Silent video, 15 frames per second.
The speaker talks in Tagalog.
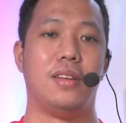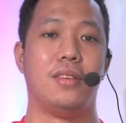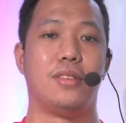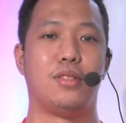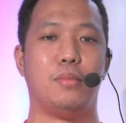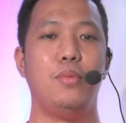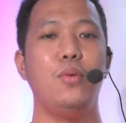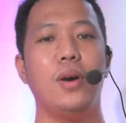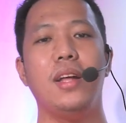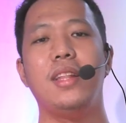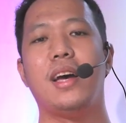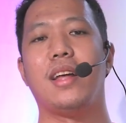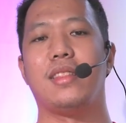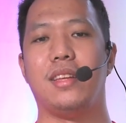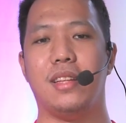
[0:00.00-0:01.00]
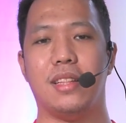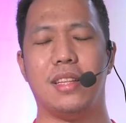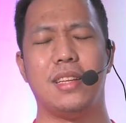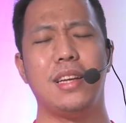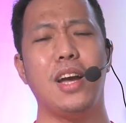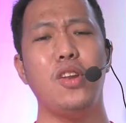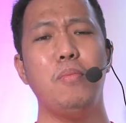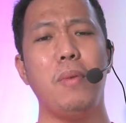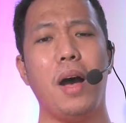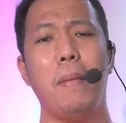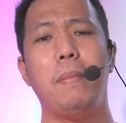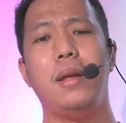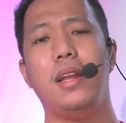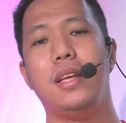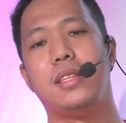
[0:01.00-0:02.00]
Subukan natin gaano ba
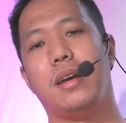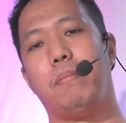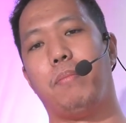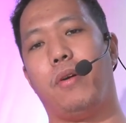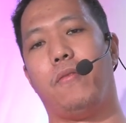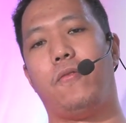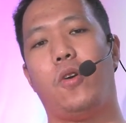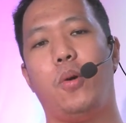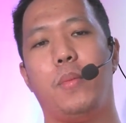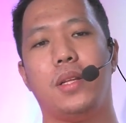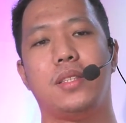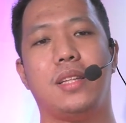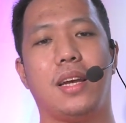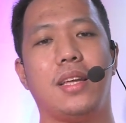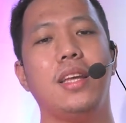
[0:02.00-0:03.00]
kabilis ang performance ng